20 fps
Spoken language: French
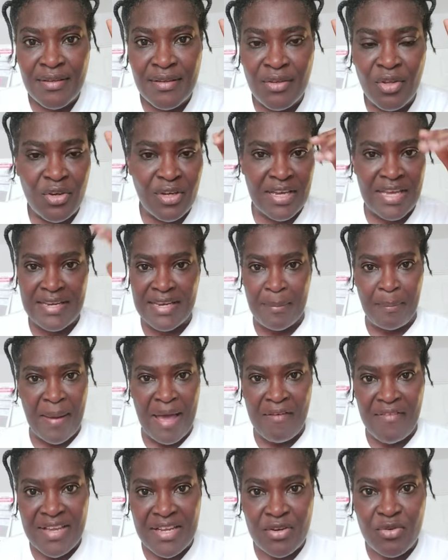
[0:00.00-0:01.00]
donc elle n'est pas
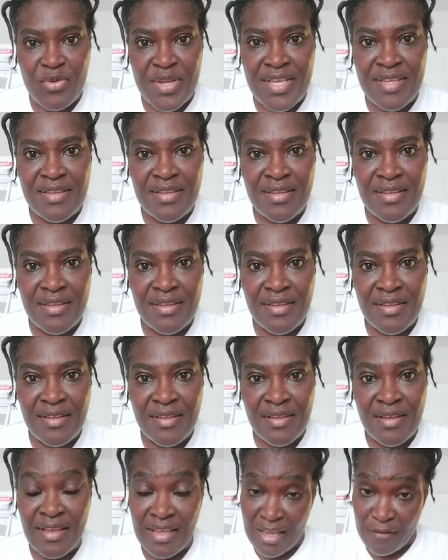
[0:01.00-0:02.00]
avec lui.
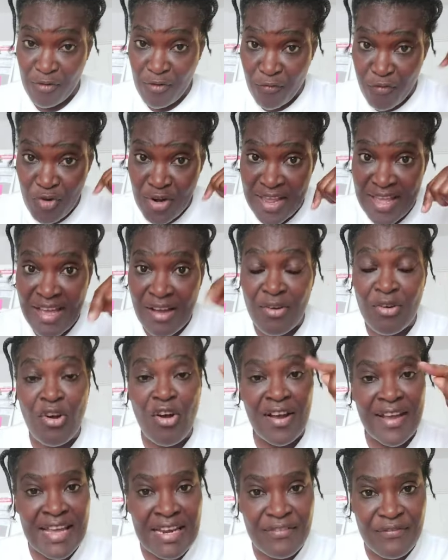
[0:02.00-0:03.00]
Et vous voulez
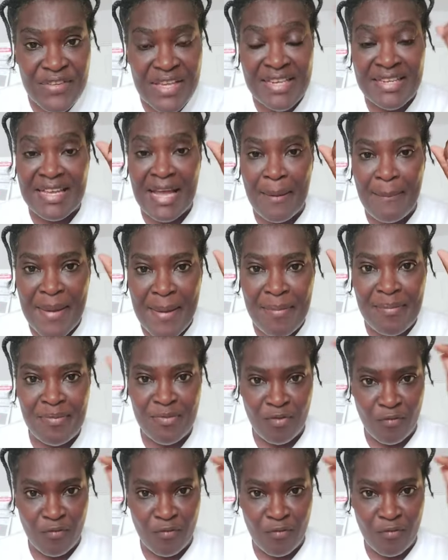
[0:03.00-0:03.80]
encore qu'elle vienne quand même